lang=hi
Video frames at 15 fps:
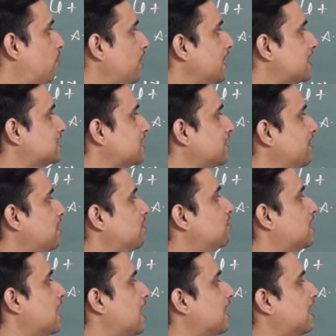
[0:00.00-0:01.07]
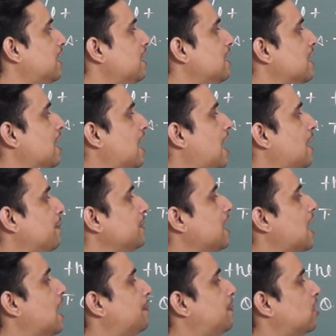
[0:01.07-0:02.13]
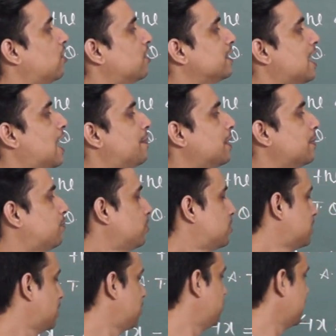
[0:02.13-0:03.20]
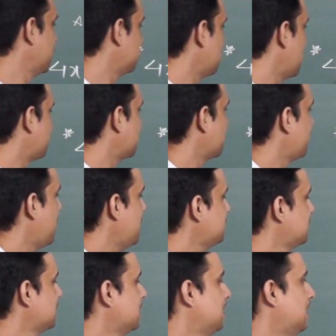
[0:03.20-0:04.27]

वो एक्स की वैल्यू उठाकर आप यहाँ पर और यहाँ पर फुट करोगे तो आपके पास